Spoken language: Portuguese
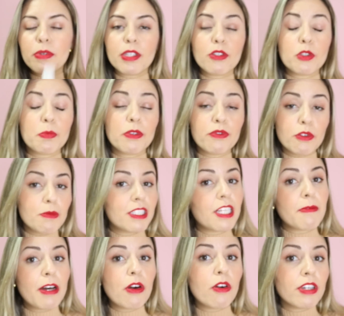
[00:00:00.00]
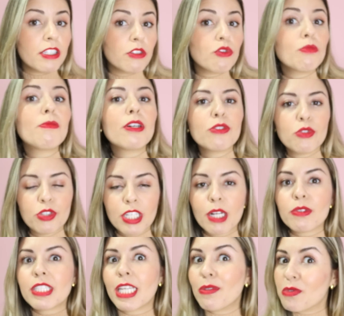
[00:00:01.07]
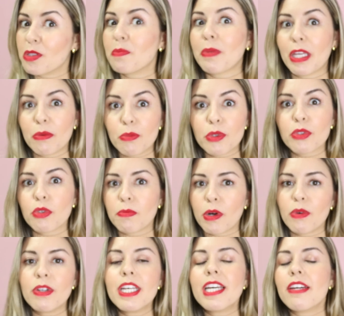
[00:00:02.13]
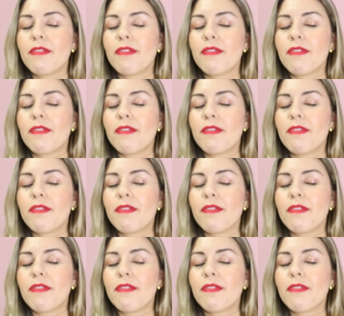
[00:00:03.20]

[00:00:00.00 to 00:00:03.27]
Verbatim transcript: porque os perfumes da Mahogany, no modo geral, têm um desempenho muito bom,